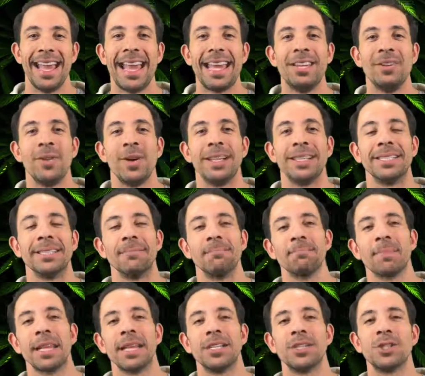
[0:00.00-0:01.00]
Anyways,
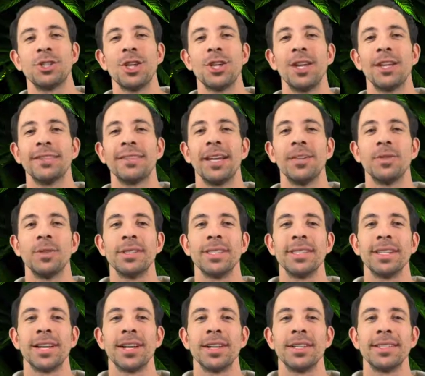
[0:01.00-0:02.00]
seul le temps nous
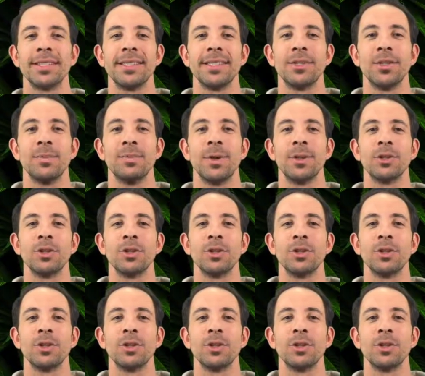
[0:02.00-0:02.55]
dira si c'est une bonne